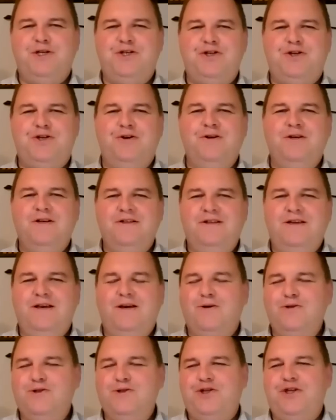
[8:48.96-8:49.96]
przecież to nie
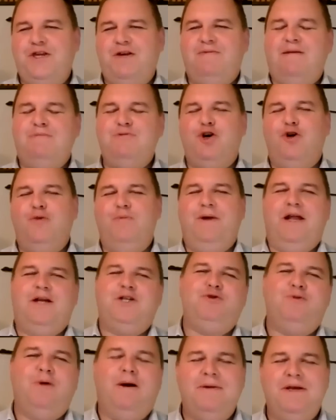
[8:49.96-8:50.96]
chodzi, że tak powiem, że
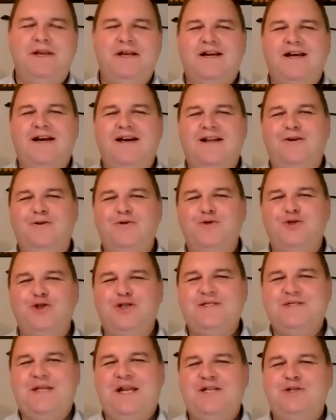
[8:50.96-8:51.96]
obraził Amerykę, ale o to, że
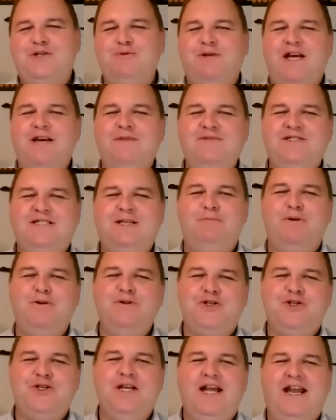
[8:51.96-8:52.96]
zdradził tajemnicę
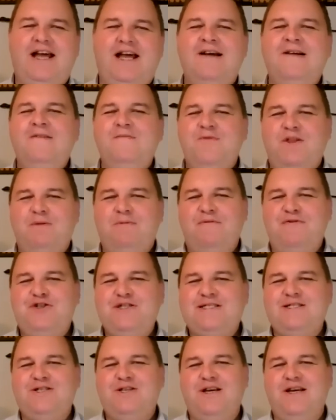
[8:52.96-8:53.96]
Poliszynela. No bo
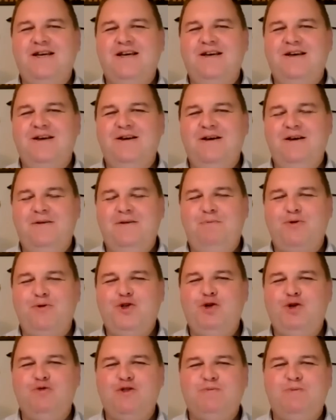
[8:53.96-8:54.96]
wszyscy się po
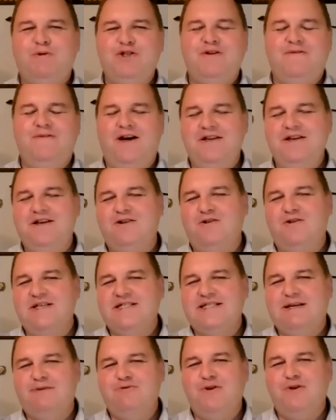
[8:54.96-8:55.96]
cichu spodziewali, kto
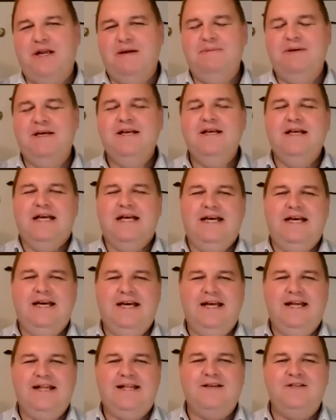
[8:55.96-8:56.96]
jest autorem
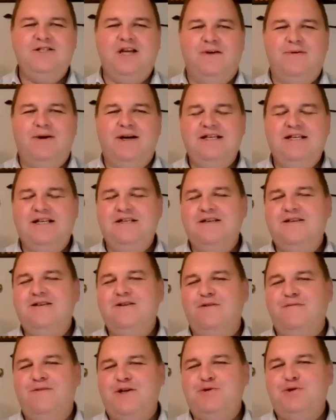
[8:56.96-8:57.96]
e, tych działań, a nikt
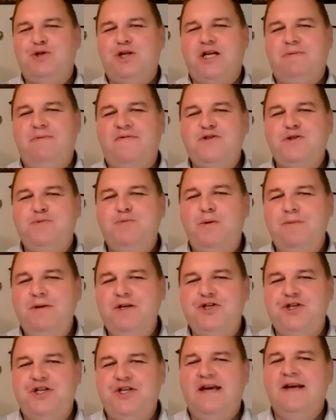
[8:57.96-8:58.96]
nie odważył się tylko powiedzieć
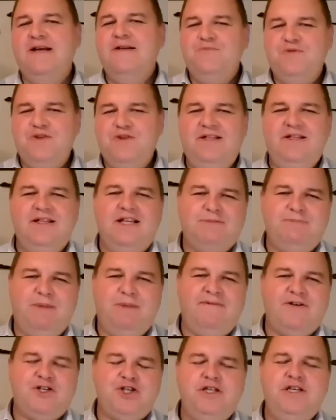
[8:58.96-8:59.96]
publicznie. Inna sprawa,